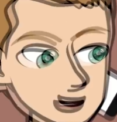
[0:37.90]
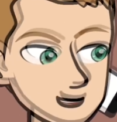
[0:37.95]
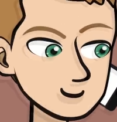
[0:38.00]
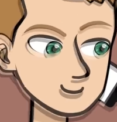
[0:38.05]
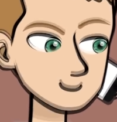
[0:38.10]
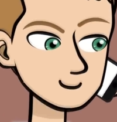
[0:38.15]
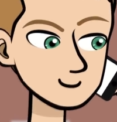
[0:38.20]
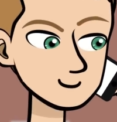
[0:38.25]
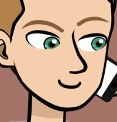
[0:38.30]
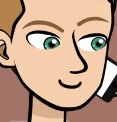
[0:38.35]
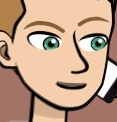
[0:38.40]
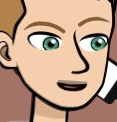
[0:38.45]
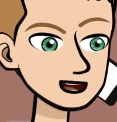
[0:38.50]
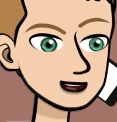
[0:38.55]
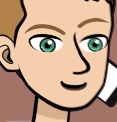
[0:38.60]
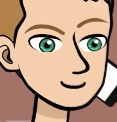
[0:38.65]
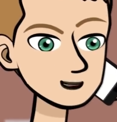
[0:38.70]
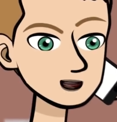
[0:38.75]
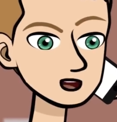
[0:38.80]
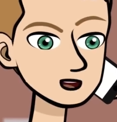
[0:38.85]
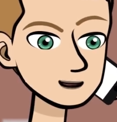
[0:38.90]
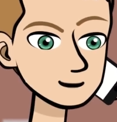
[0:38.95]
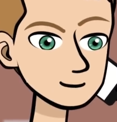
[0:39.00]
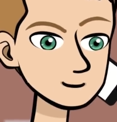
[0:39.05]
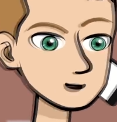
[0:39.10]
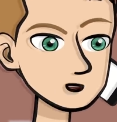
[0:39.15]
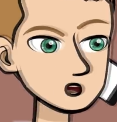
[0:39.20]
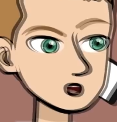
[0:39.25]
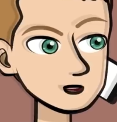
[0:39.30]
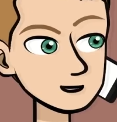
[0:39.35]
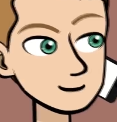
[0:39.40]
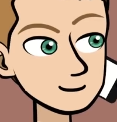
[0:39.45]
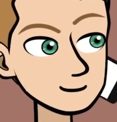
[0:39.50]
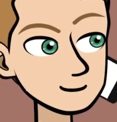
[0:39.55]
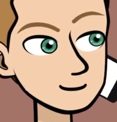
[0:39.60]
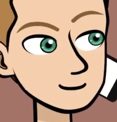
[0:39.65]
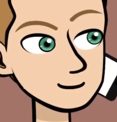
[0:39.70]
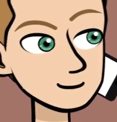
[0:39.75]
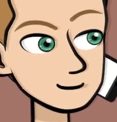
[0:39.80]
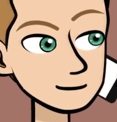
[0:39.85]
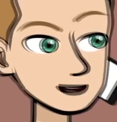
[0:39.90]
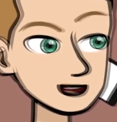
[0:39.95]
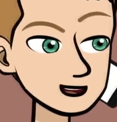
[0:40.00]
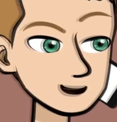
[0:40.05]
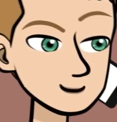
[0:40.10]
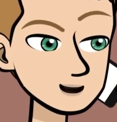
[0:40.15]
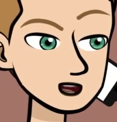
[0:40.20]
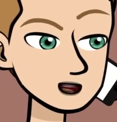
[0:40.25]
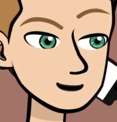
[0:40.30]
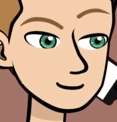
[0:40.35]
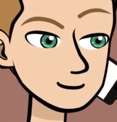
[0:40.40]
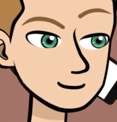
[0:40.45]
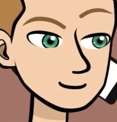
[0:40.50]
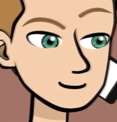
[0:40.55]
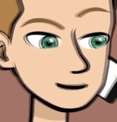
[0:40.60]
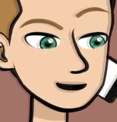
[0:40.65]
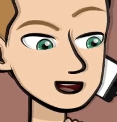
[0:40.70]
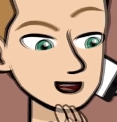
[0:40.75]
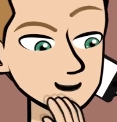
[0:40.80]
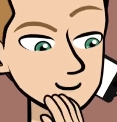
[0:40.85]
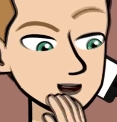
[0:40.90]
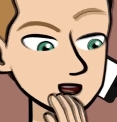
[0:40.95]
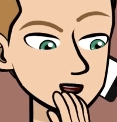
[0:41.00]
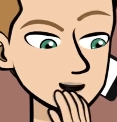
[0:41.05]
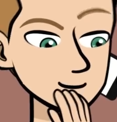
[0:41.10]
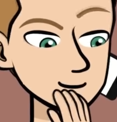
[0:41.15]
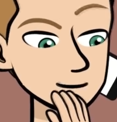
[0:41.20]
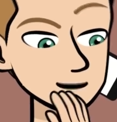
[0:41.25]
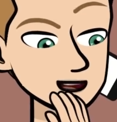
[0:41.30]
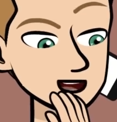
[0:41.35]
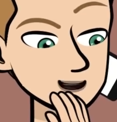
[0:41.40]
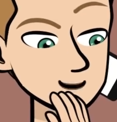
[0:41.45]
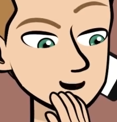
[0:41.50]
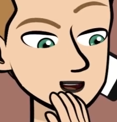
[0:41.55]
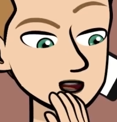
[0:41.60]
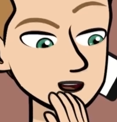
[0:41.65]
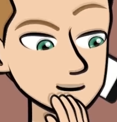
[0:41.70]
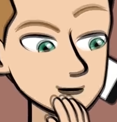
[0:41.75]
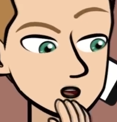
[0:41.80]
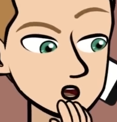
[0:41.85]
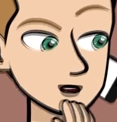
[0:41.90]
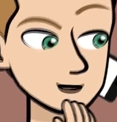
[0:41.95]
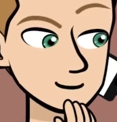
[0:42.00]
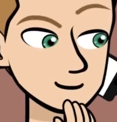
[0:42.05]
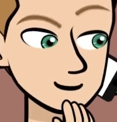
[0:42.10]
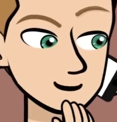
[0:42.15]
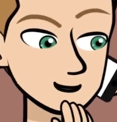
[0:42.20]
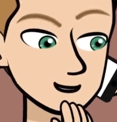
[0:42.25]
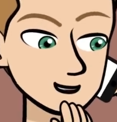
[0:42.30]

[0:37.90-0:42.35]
แม่นิโคลูกแม่เองพ้นโทษแล้วและช่วยมารับผมก